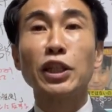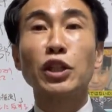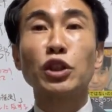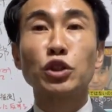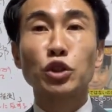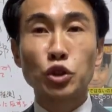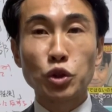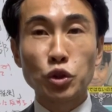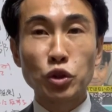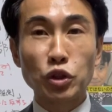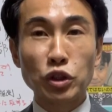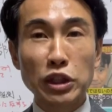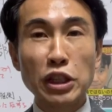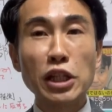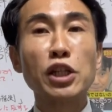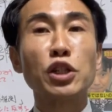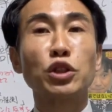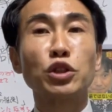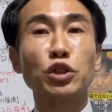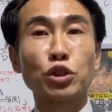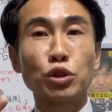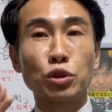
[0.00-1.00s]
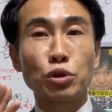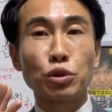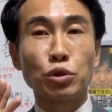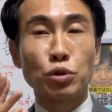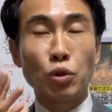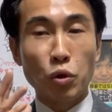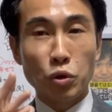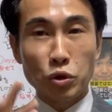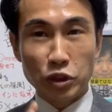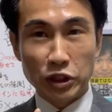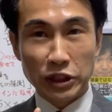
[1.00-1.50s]
すぐに通
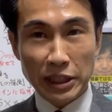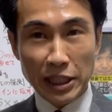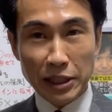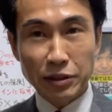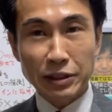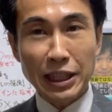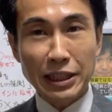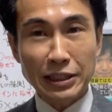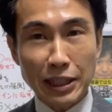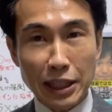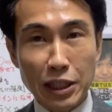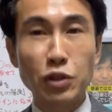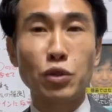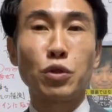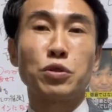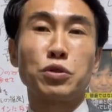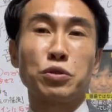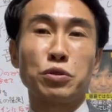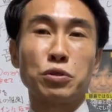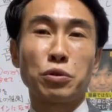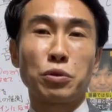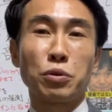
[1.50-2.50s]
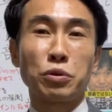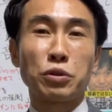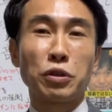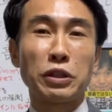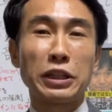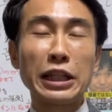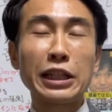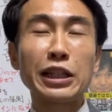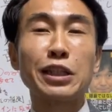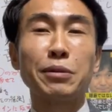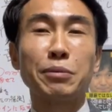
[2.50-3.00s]
告してくださいということに
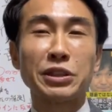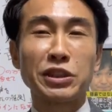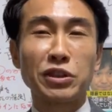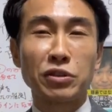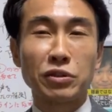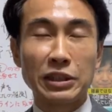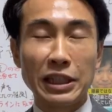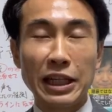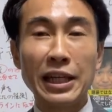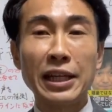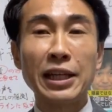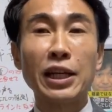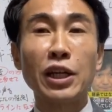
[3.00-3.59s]
なってますので、